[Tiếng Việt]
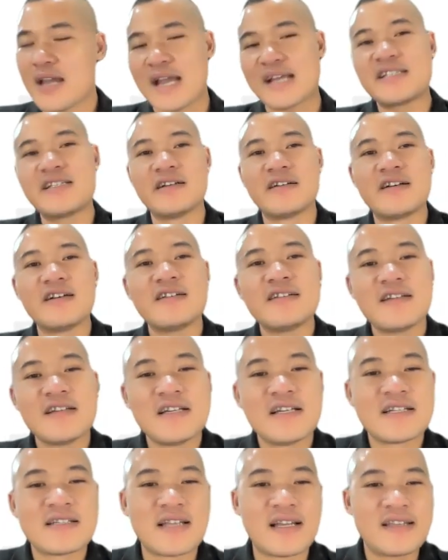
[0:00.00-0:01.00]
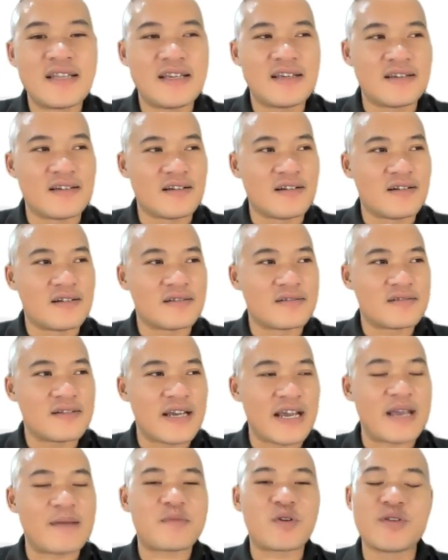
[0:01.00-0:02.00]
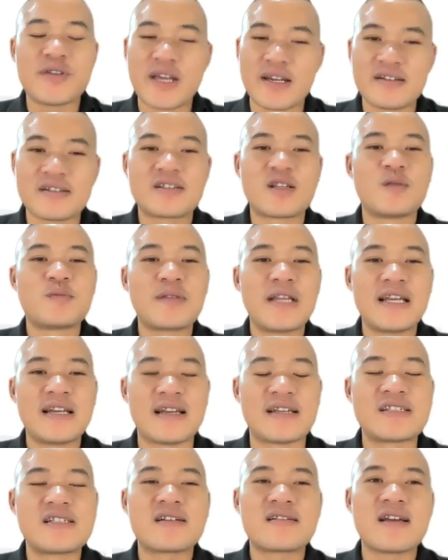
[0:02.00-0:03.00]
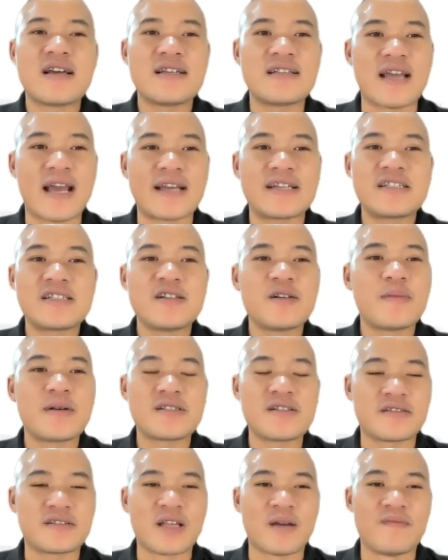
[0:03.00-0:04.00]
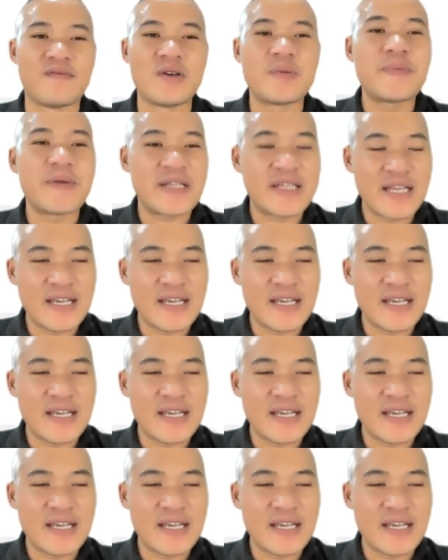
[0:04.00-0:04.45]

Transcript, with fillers: Anh Trường ơi, thế thì uh, em có nhận được thông tin là trước đây thì anh chưa bao giờ tập với pê